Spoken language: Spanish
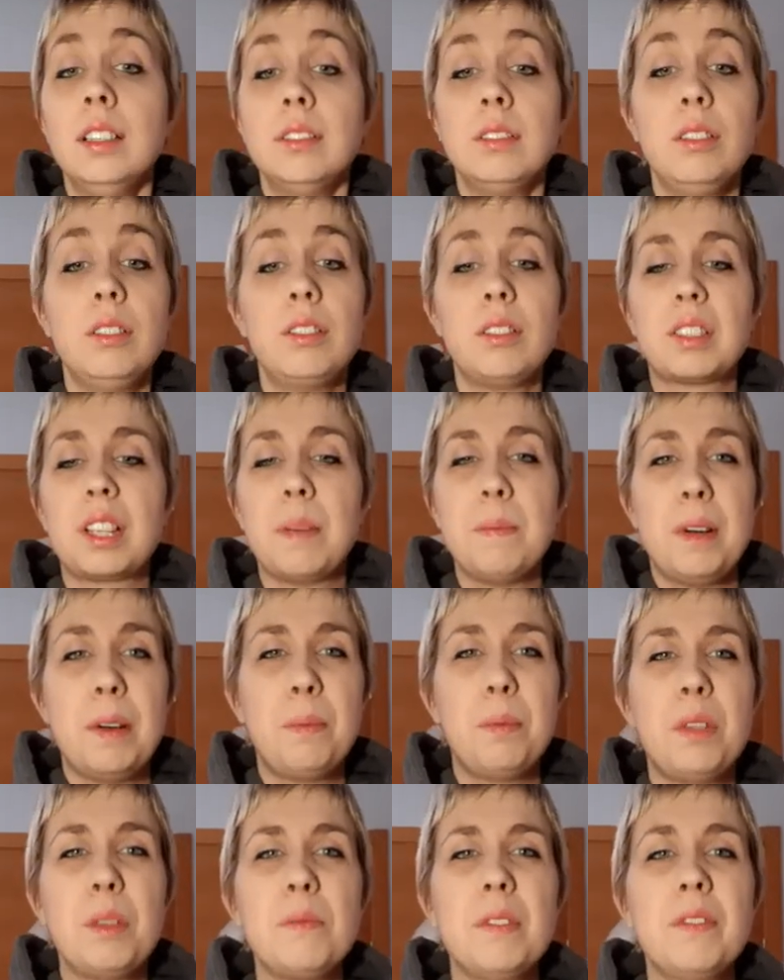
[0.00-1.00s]
Luego, ¿qué más
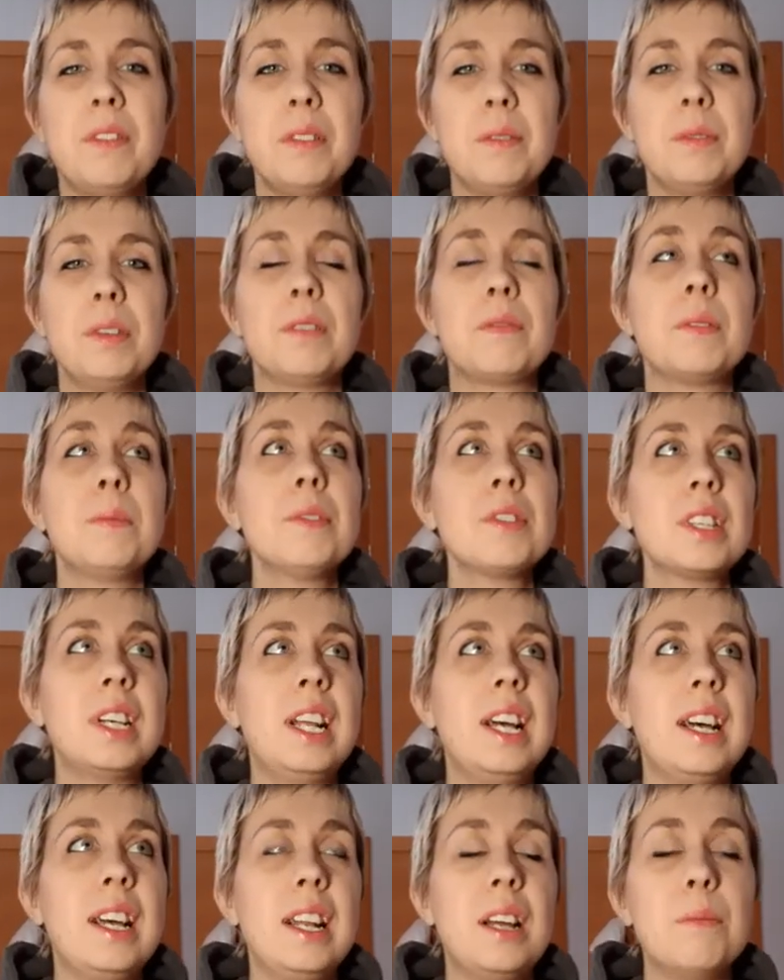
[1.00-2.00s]
pudimos ver? Bueno, vimos
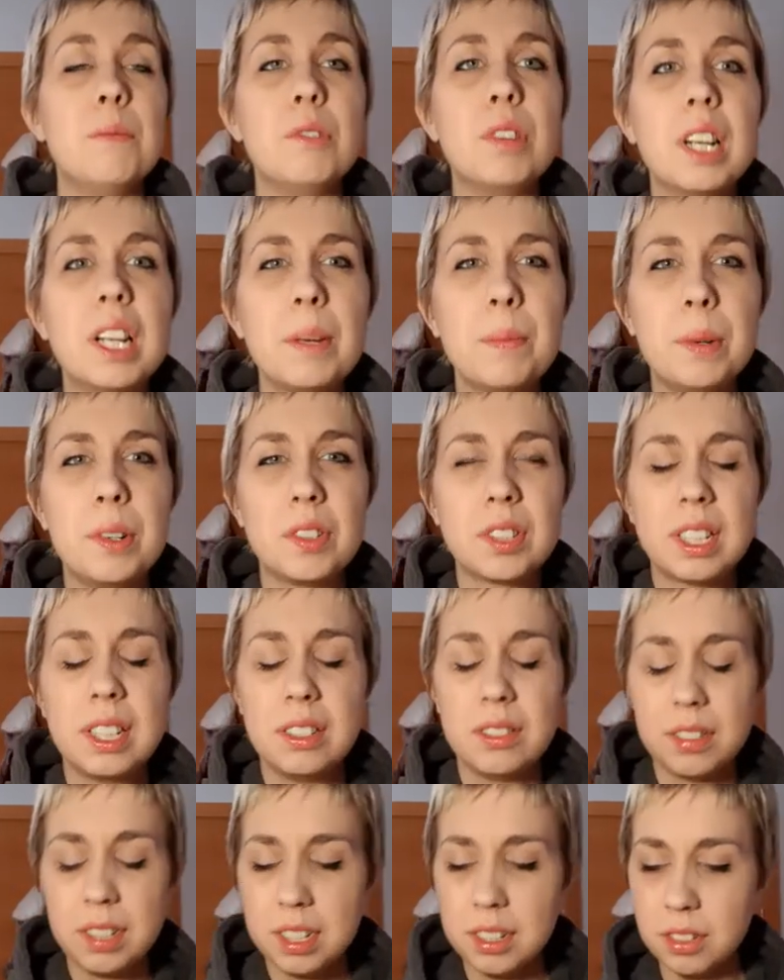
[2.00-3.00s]
a las mujeres, pero es que
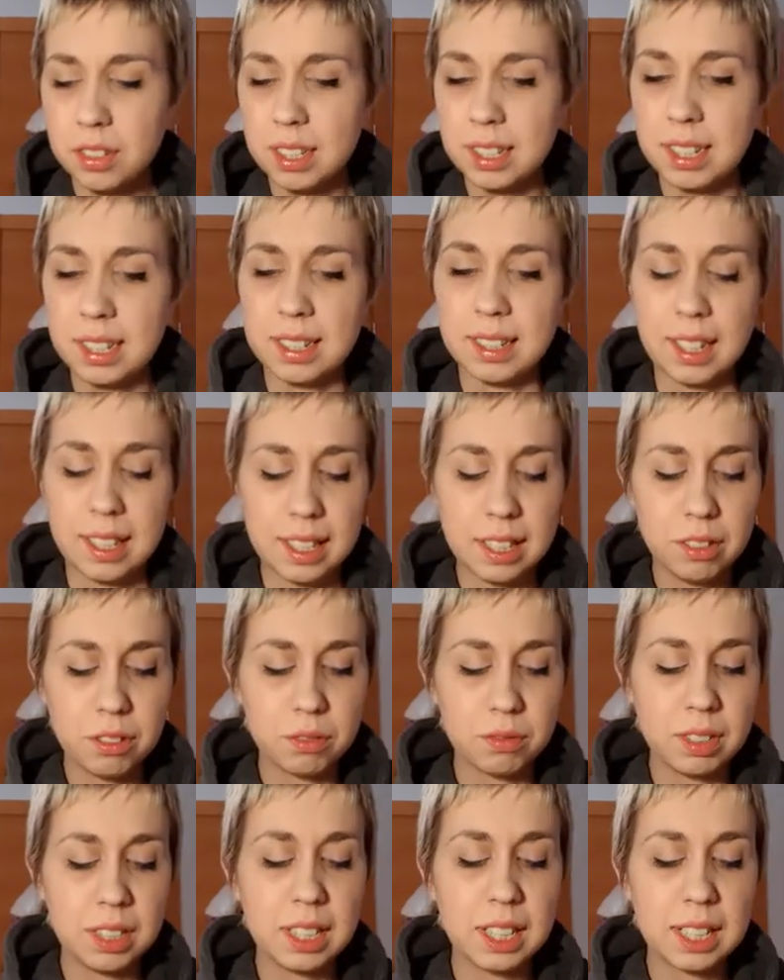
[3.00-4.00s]
no sé si os estáis
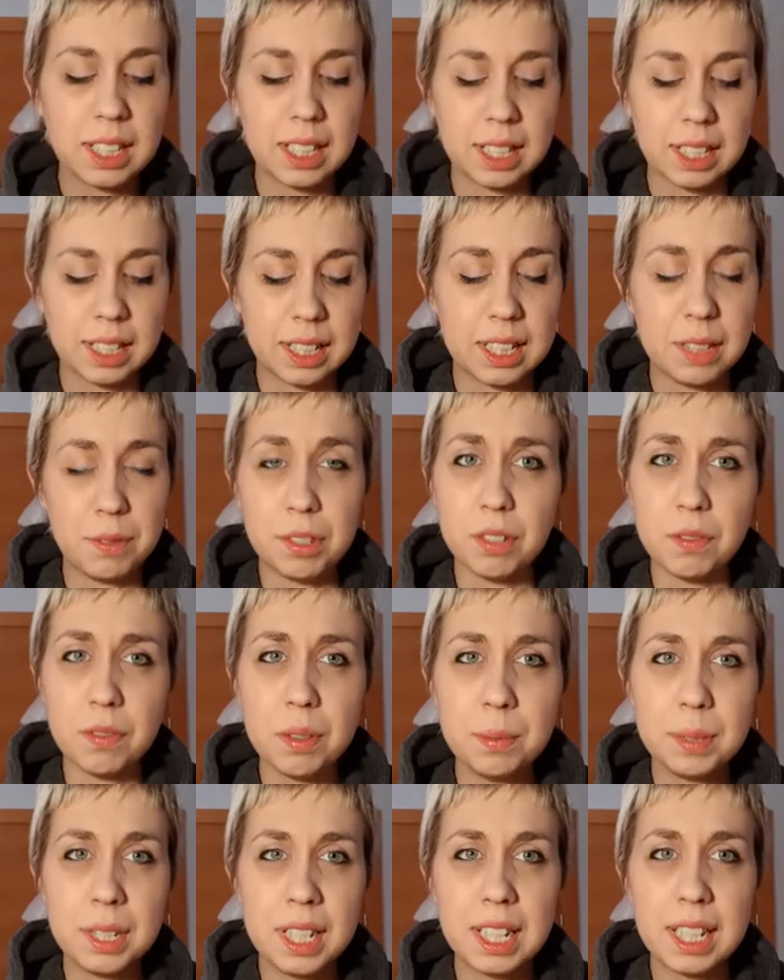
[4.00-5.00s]
dando cuenta que la división
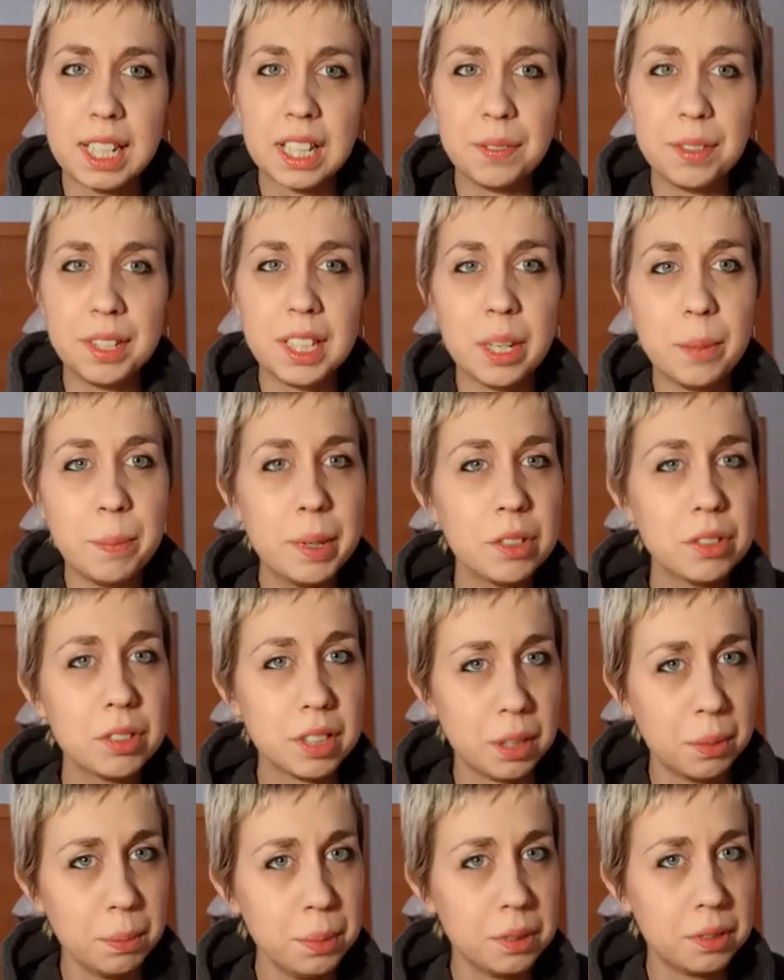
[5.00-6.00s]
femenina cada vez tiene menos
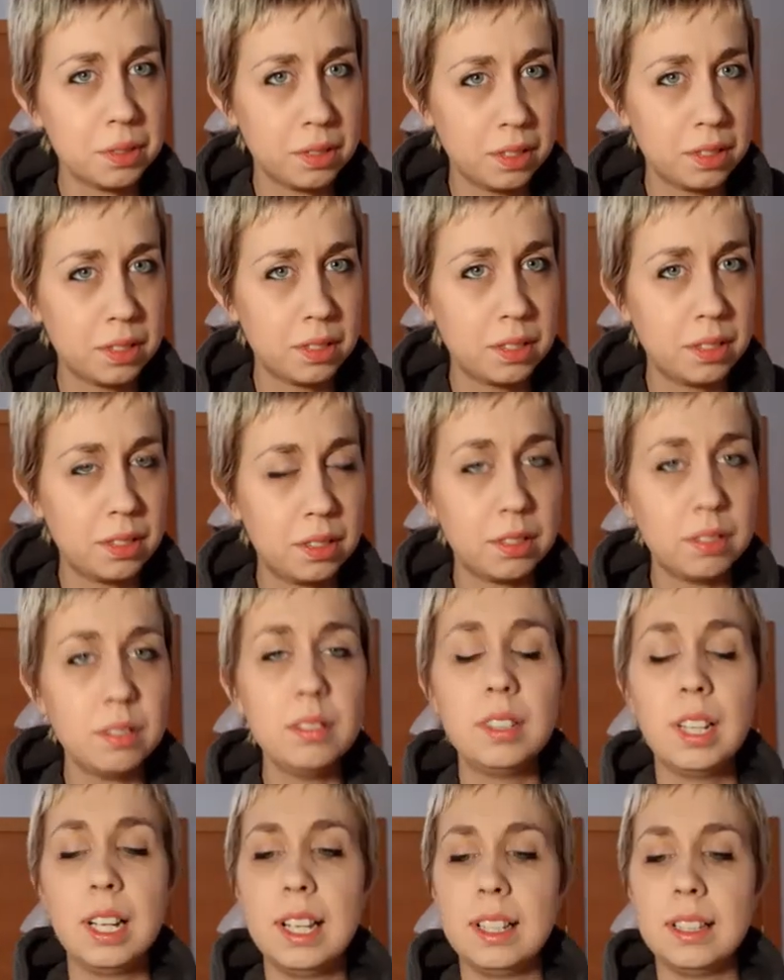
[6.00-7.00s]
tiempo,
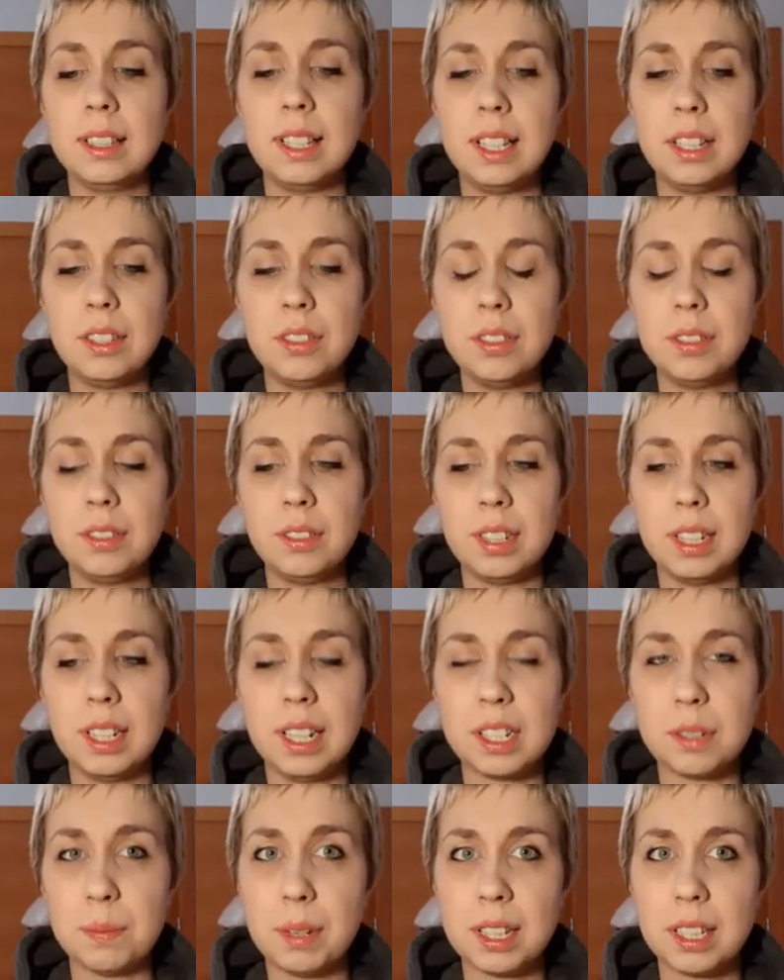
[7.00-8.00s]
¿no? De hecho,
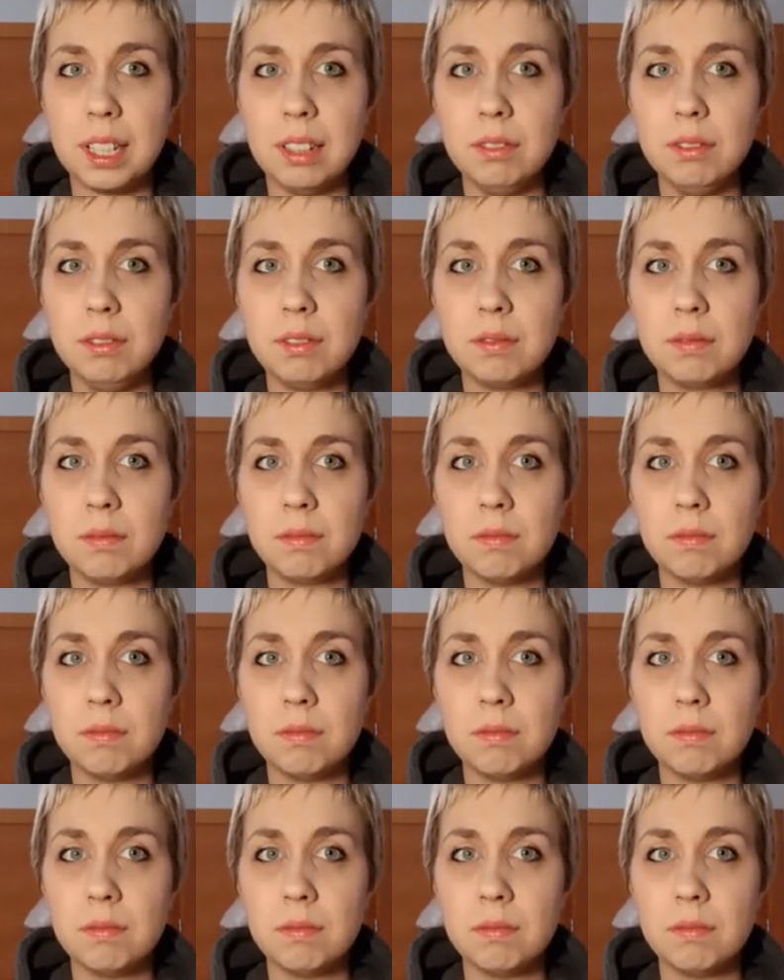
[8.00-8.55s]
en SmackDown,